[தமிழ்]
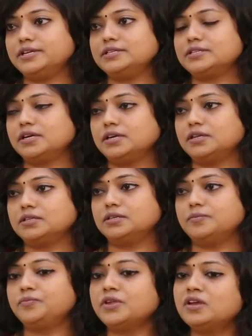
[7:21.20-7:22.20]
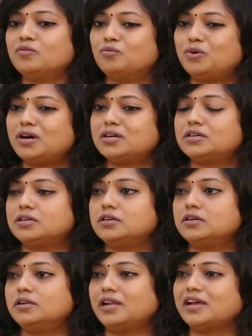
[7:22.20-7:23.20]
டிக்ரீஸ் ஆகுறது ஒர்க்
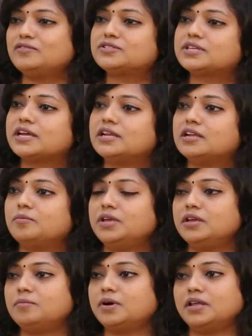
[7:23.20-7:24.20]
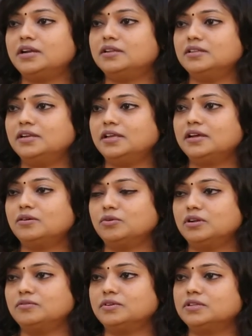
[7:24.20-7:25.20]
லைஃப் ஸ்டைல் அப்படியே மாறிடுது இல்லையா
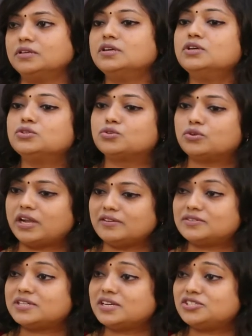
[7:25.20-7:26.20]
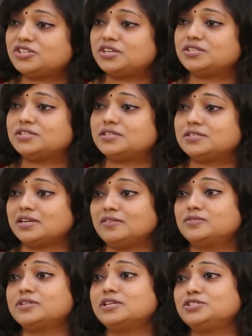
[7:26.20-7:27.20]
அவங்களுக்கு வந்து ஸோ லைஃப் ஸ்டைல் சேஞ்சஸ்
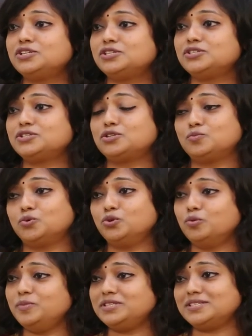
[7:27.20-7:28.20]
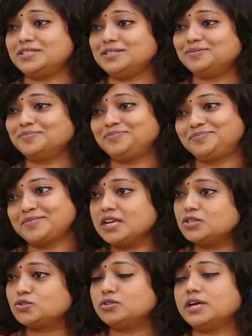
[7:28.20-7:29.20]
லைஃப் ஸ்டைல் சேஞ்சஸ்ங்கும்போது போது ஒபிசிட்டி
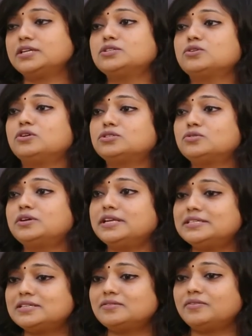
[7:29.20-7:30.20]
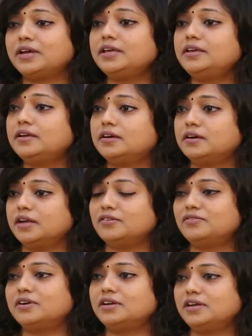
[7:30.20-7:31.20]
ஸோ தட் இஸ் ஆல்சோ ரீசன் வை
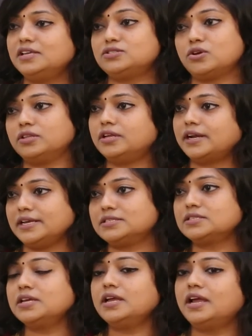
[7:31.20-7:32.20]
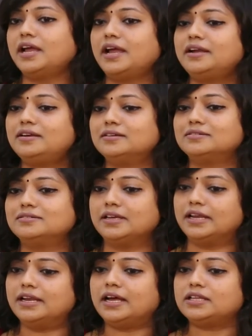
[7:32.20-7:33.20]
இன்ஃபர்டிலிட்டிஸ் ஆன் த ரைஸ் அண்ட்
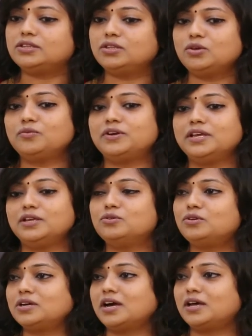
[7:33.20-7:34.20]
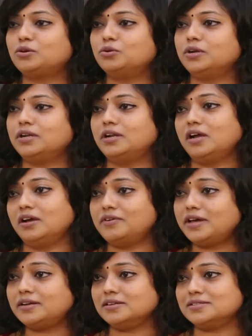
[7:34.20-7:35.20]
எல்லாத்தையும் விட இன்னொரு காரணம் என்னென்னா
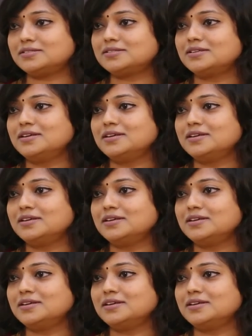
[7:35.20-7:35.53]
அவேர்னஸ்